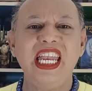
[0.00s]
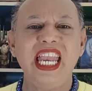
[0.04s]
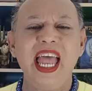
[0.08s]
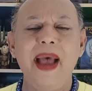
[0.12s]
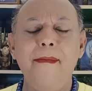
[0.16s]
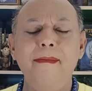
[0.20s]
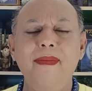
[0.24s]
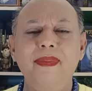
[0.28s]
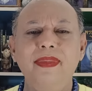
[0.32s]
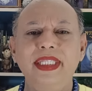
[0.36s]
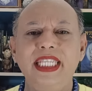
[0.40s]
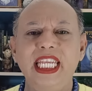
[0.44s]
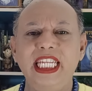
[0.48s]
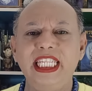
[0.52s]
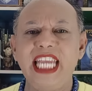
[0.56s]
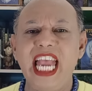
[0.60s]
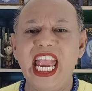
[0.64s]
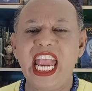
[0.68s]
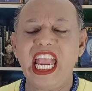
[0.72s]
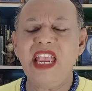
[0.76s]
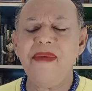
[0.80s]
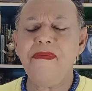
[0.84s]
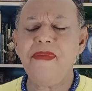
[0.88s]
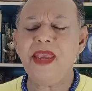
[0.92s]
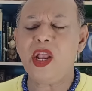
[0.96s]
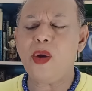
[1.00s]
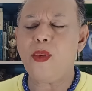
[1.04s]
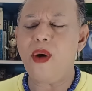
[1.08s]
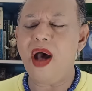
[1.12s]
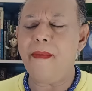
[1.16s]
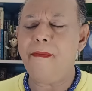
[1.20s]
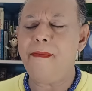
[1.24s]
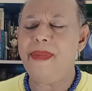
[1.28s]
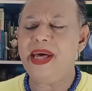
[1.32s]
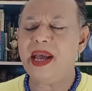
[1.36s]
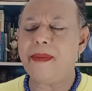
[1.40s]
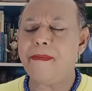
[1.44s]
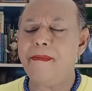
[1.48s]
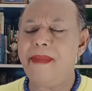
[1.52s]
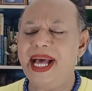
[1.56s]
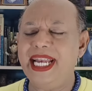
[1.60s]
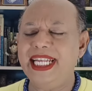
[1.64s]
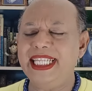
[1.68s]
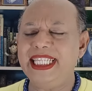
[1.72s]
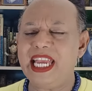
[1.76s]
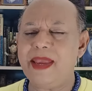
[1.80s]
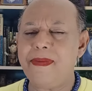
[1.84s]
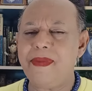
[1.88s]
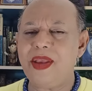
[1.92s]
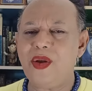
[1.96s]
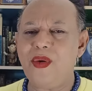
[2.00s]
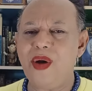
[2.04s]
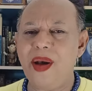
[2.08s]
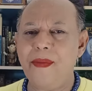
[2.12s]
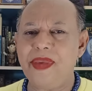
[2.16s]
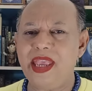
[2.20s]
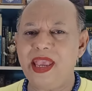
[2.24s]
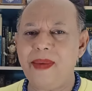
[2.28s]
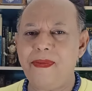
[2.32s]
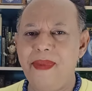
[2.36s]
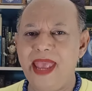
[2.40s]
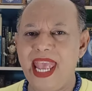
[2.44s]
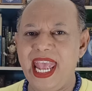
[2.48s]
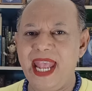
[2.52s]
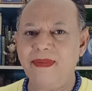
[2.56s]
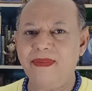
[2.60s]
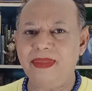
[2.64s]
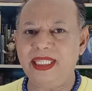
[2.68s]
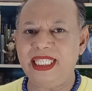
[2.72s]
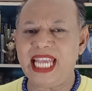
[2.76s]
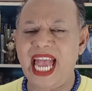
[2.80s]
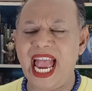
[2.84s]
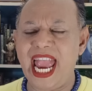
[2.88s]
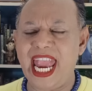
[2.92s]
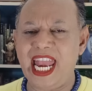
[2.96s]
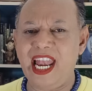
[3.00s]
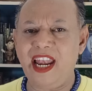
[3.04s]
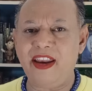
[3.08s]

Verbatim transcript: ทำจิตใจให้มีความเบิกบานใจมีความอิ่มเอมใจ